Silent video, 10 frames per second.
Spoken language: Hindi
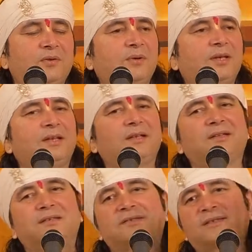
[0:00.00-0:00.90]
कोई
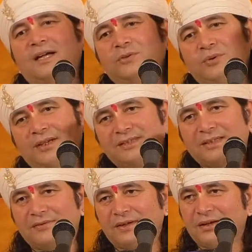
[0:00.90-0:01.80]
साधु की
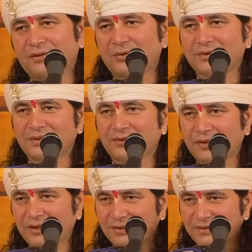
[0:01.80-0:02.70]
सेवा कोई संत
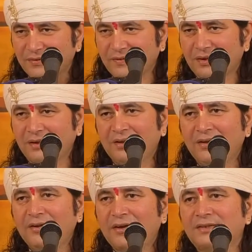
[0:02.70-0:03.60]
की सेवा
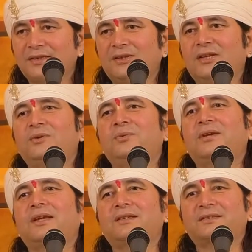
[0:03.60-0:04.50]
किसी दीन
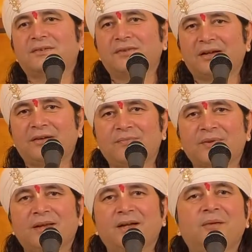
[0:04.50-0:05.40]
दुखी की सेवा
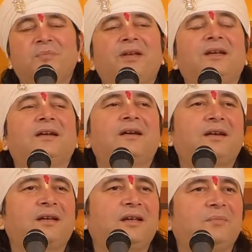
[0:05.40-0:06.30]
अपने घर
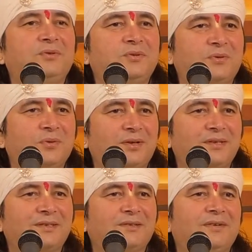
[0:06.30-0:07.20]
के बुजुर्गों की
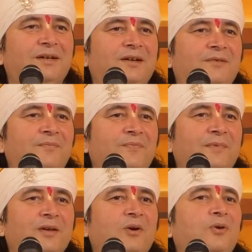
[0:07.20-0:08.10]
सेवा
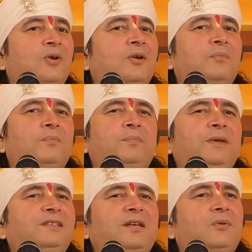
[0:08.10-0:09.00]
और, और
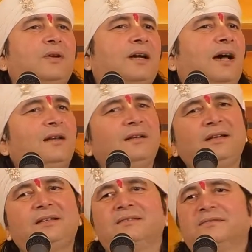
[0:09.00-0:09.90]
पीछे कोई कारण
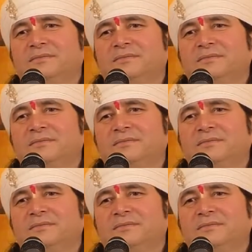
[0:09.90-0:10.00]
नहीं